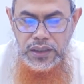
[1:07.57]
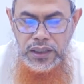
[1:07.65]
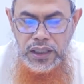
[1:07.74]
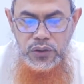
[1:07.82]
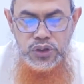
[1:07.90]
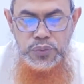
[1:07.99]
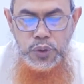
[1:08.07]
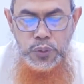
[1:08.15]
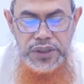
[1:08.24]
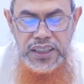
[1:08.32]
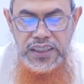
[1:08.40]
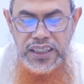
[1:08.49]
Kalau
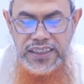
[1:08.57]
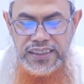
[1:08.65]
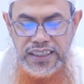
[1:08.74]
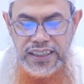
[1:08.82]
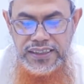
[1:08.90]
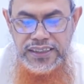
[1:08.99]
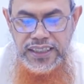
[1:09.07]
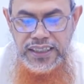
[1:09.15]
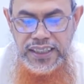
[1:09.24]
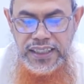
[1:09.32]
sebelumnya telah dijelaskan